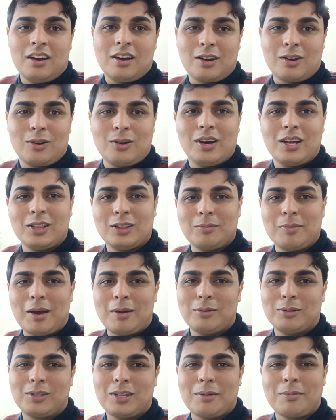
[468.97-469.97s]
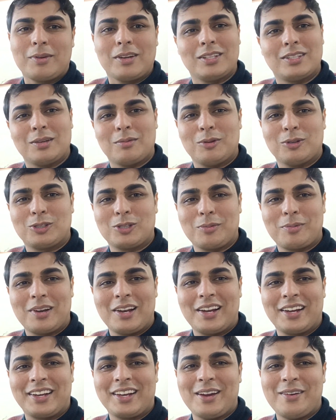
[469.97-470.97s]
और रोहन बाबू तो अपने समोसों
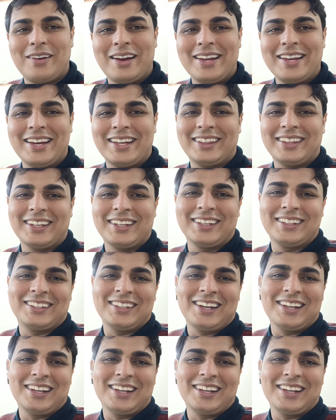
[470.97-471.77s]
पर लग गया भाई आते के